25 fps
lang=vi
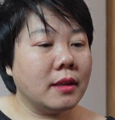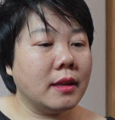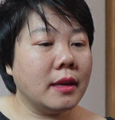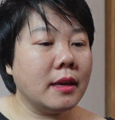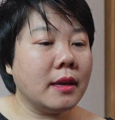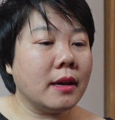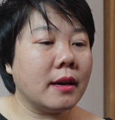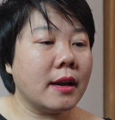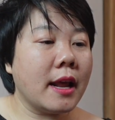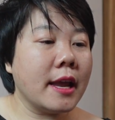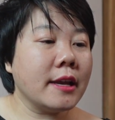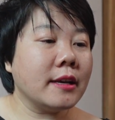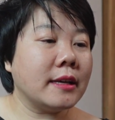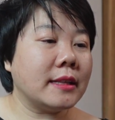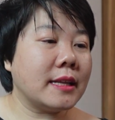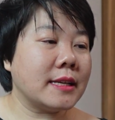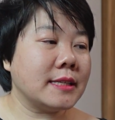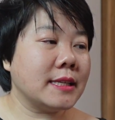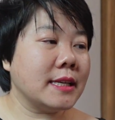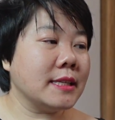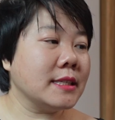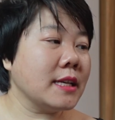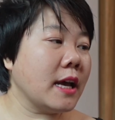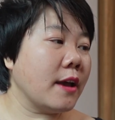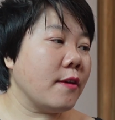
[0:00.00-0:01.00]
thì ở đây người ta
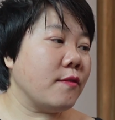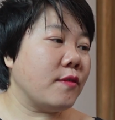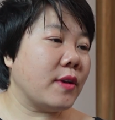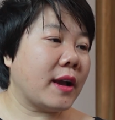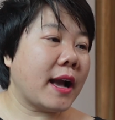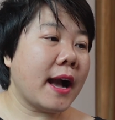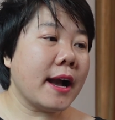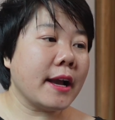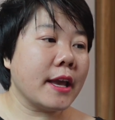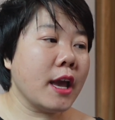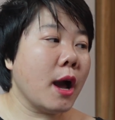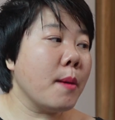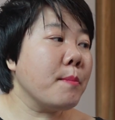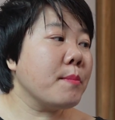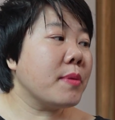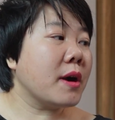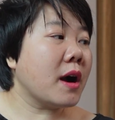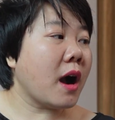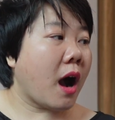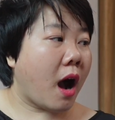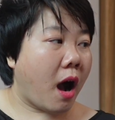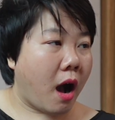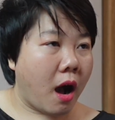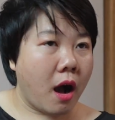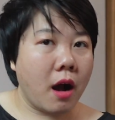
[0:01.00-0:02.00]
sẽ dạy về các cái âm
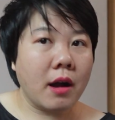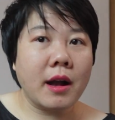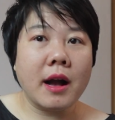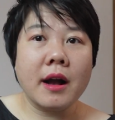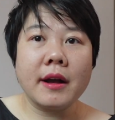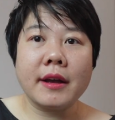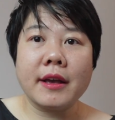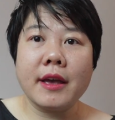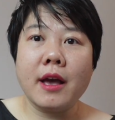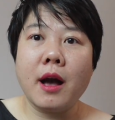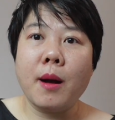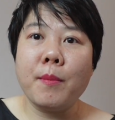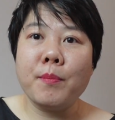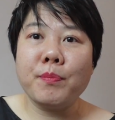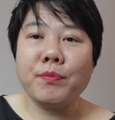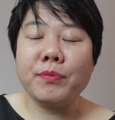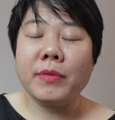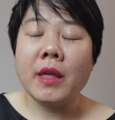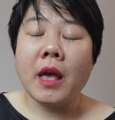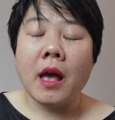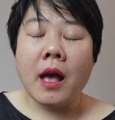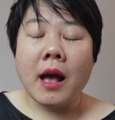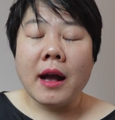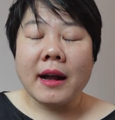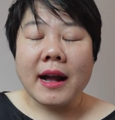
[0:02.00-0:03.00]
khó các cái âm
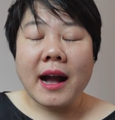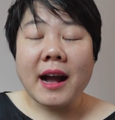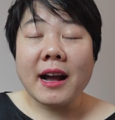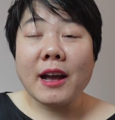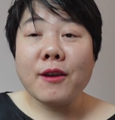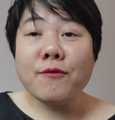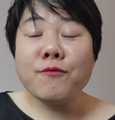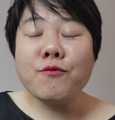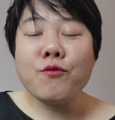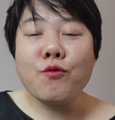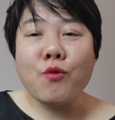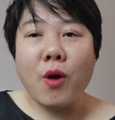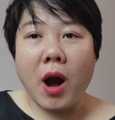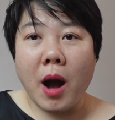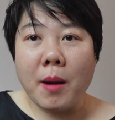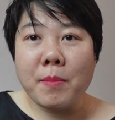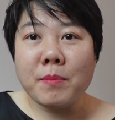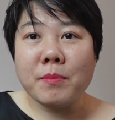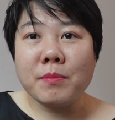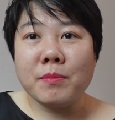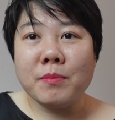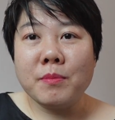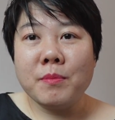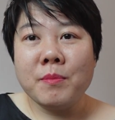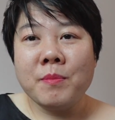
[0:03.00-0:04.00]
các cái phụ
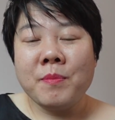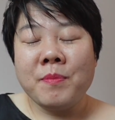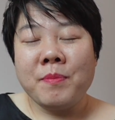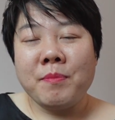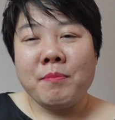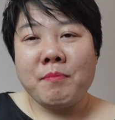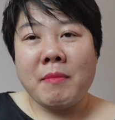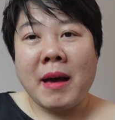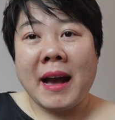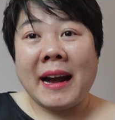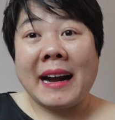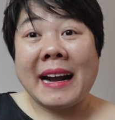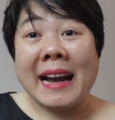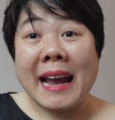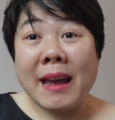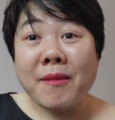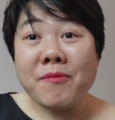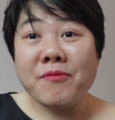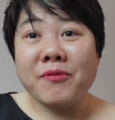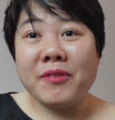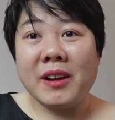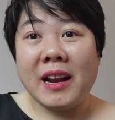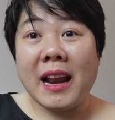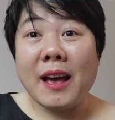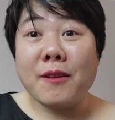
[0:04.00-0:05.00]
âm mà ghép
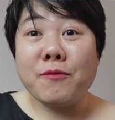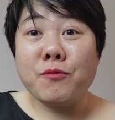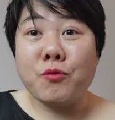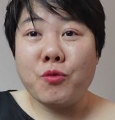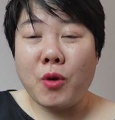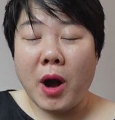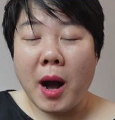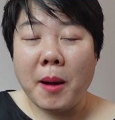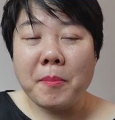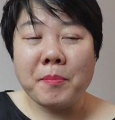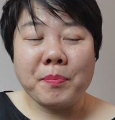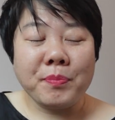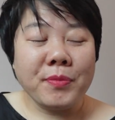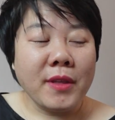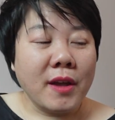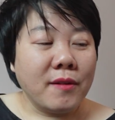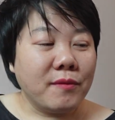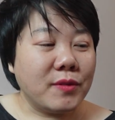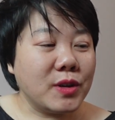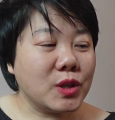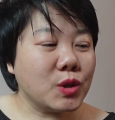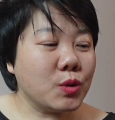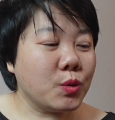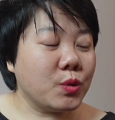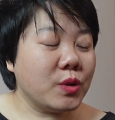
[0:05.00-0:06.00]
với lại phụ âm
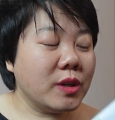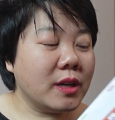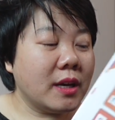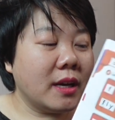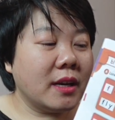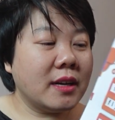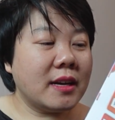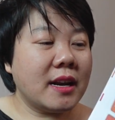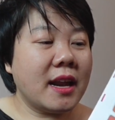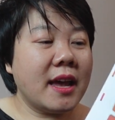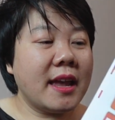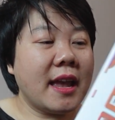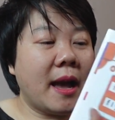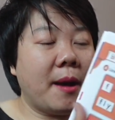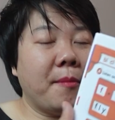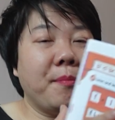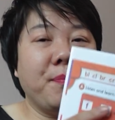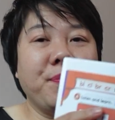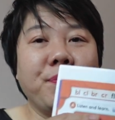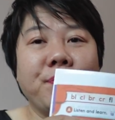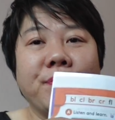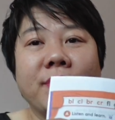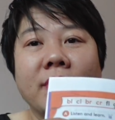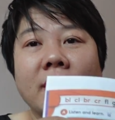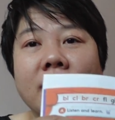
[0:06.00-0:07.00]
ví dụ như đây ạ
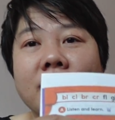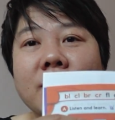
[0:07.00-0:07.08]
à,